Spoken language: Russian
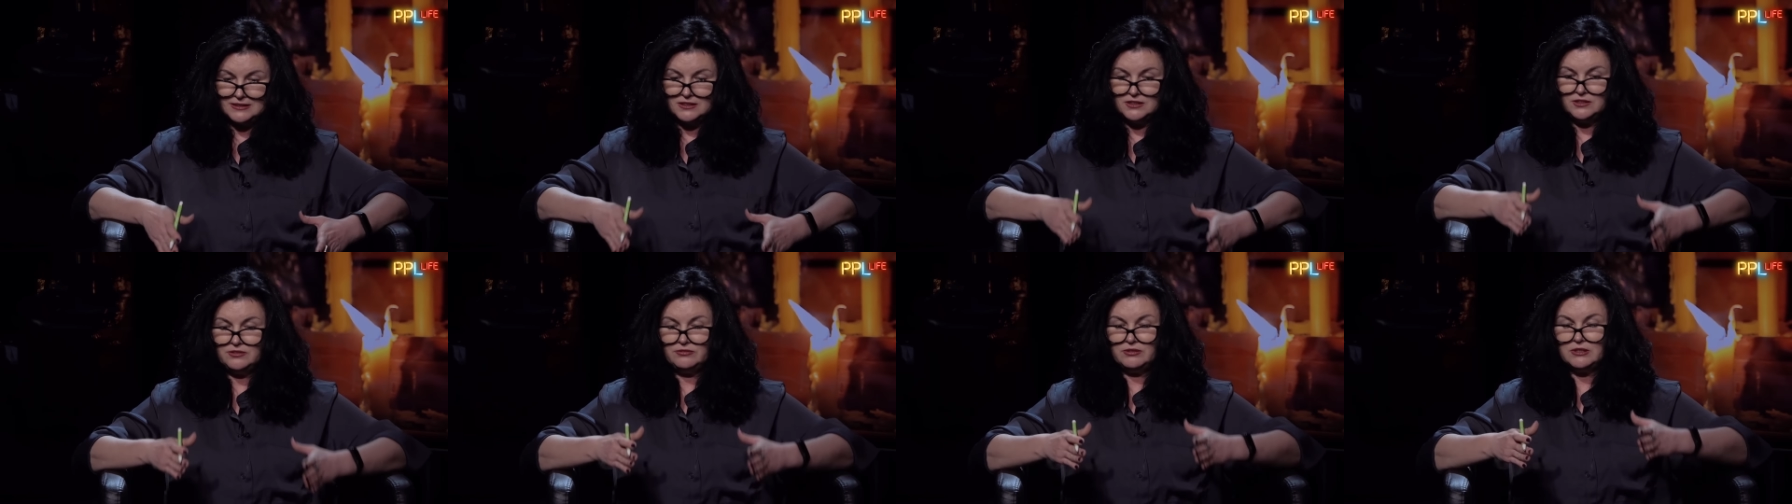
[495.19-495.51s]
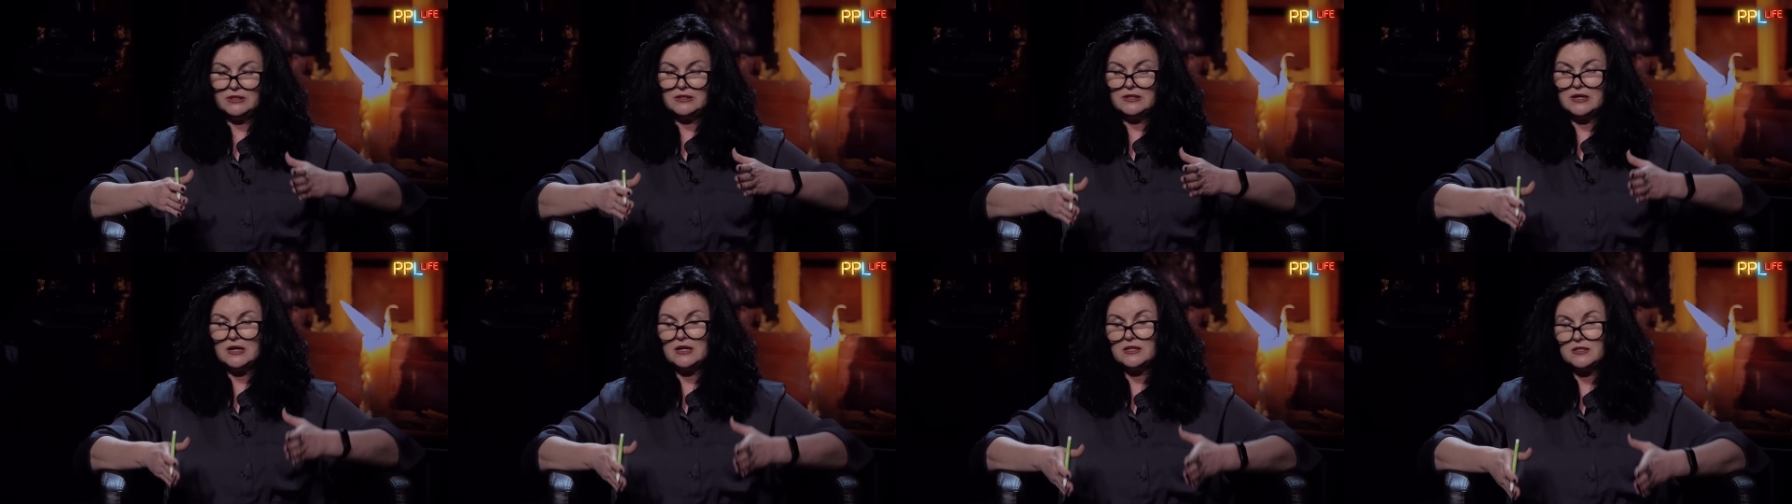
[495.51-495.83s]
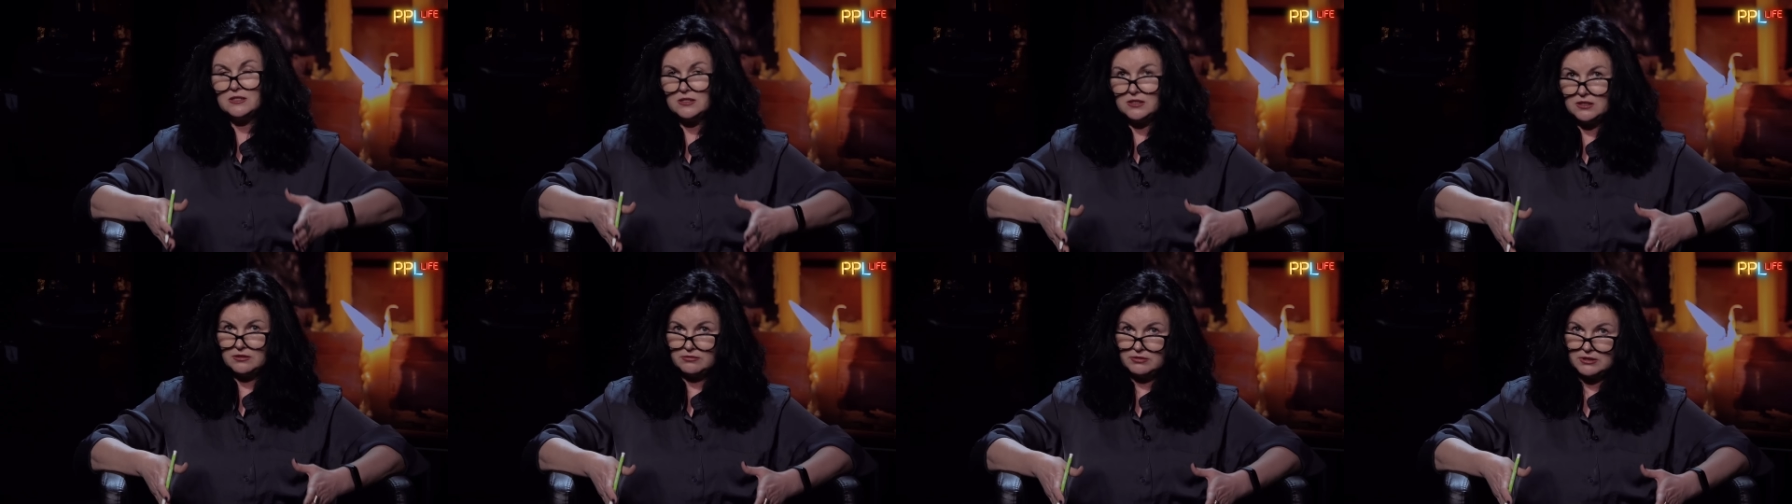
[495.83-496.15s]

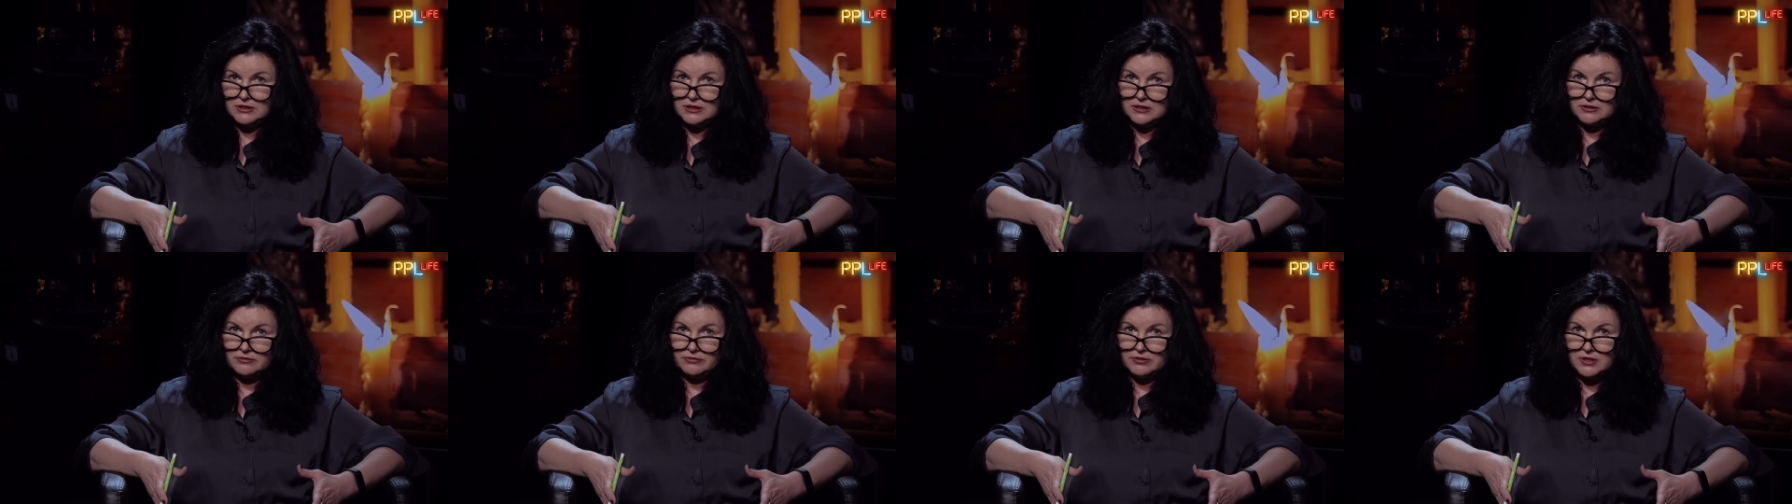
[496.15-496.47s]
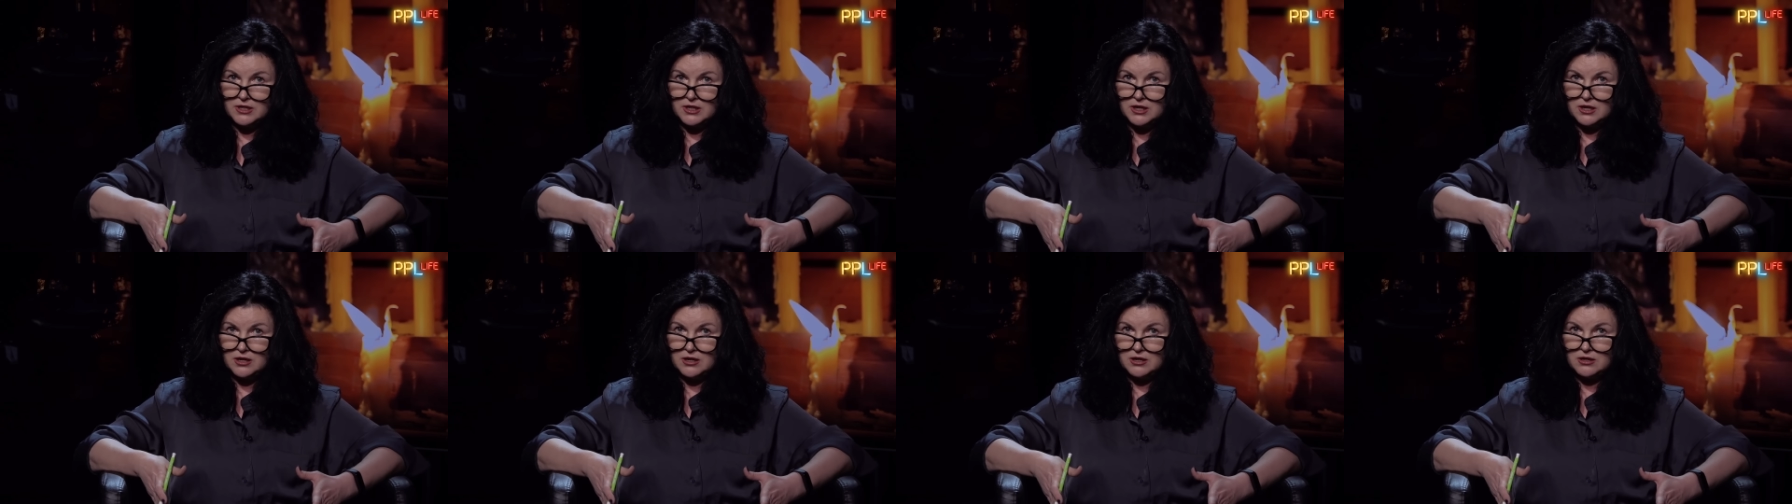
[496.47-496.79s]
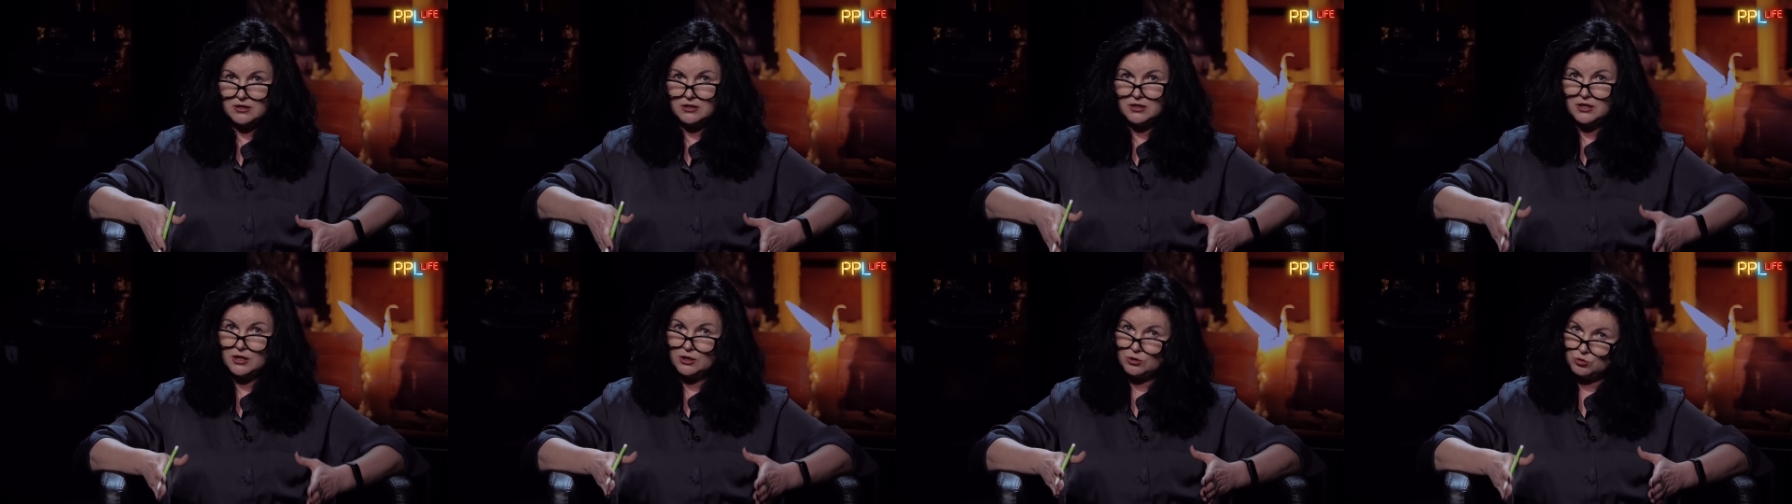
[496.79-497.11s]
19 а,
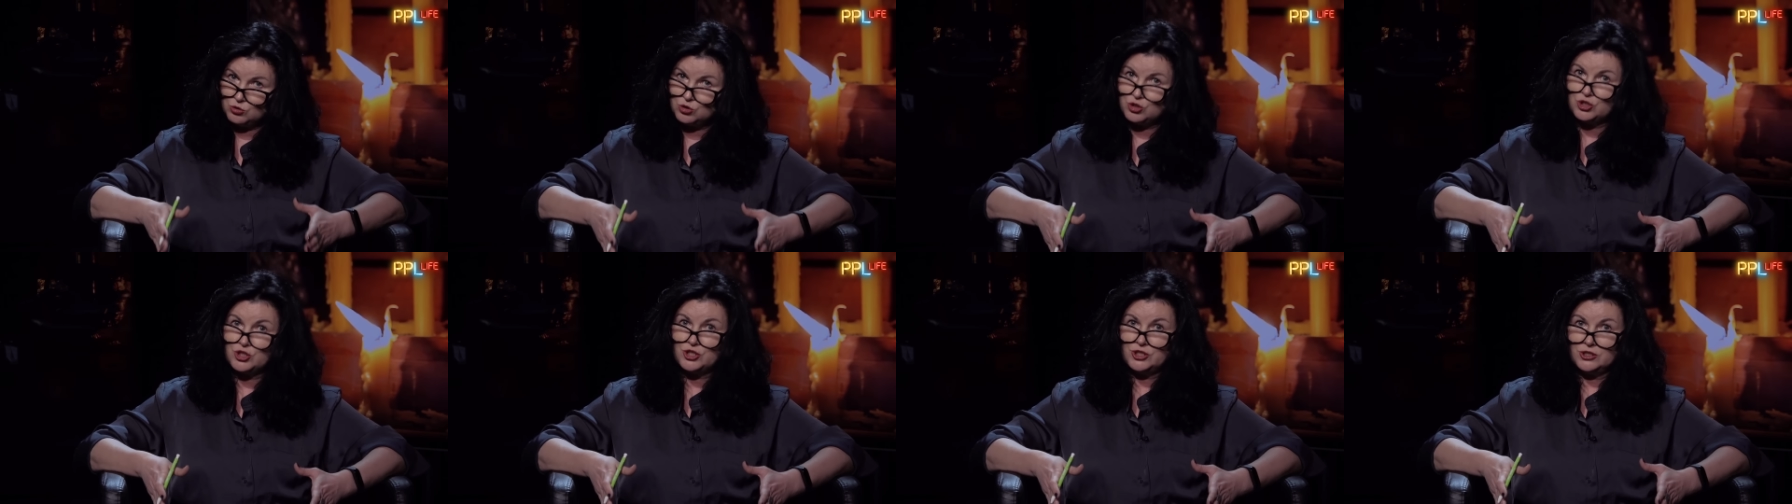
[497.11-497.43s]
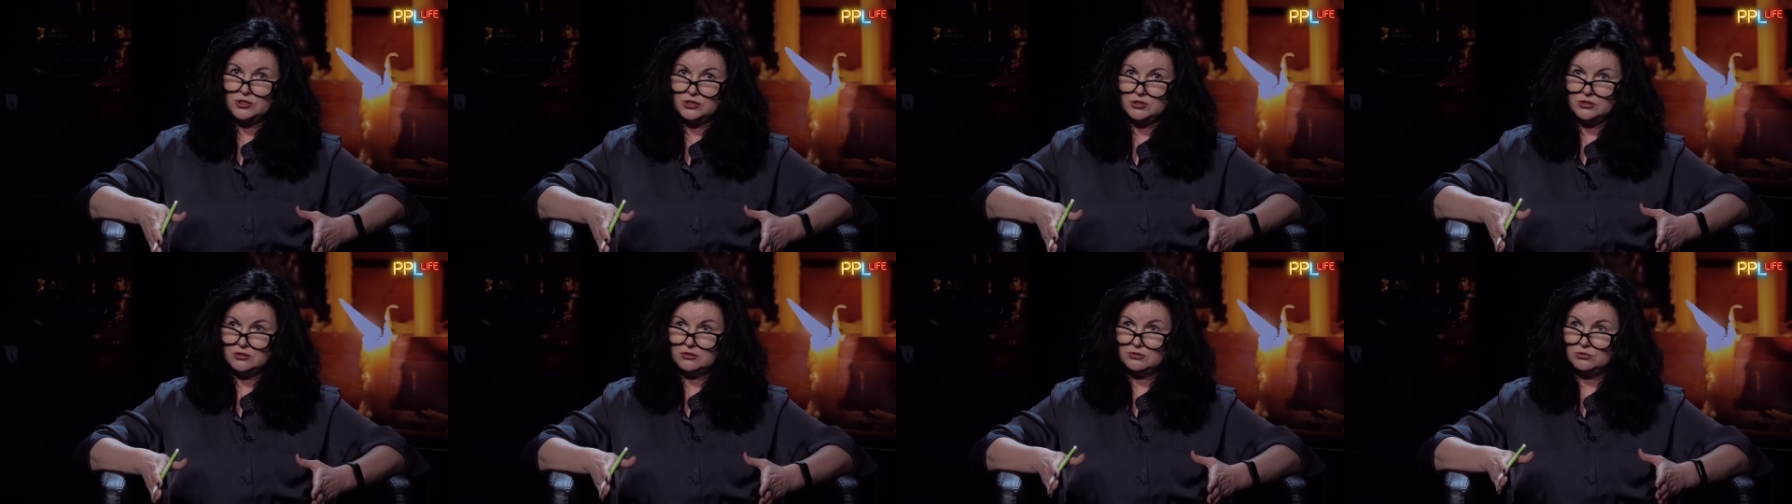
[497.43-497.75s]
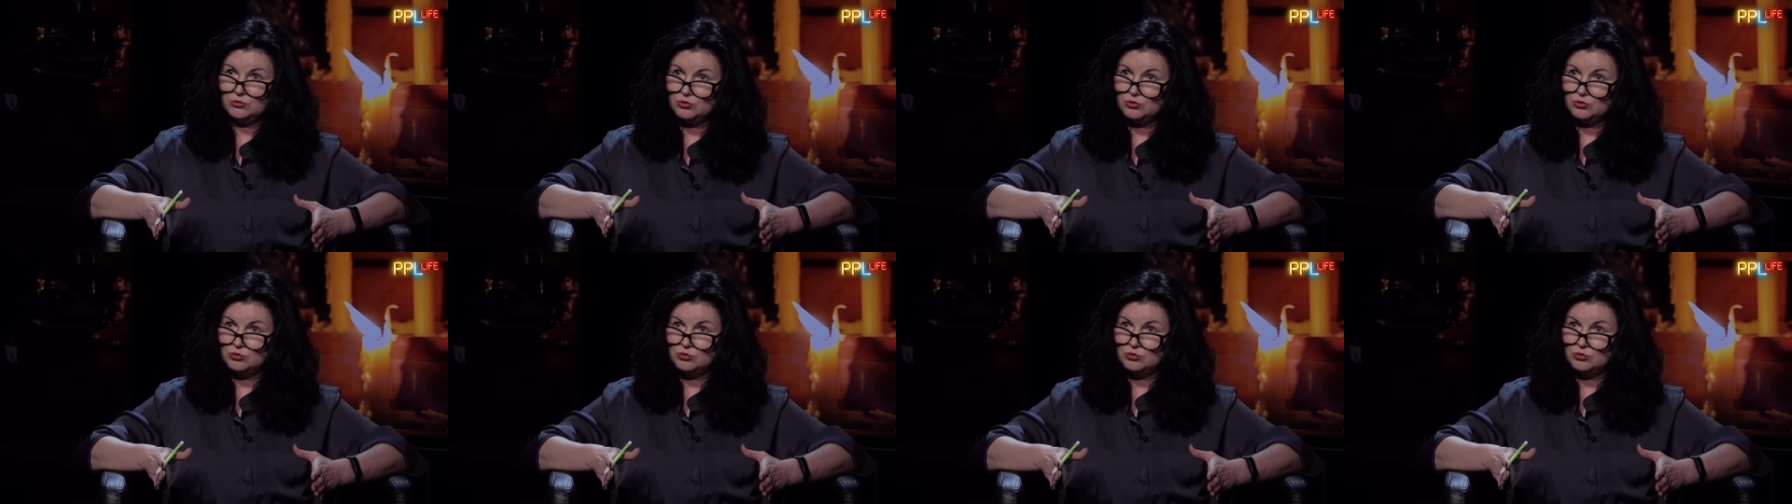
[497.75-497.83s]
января хороший,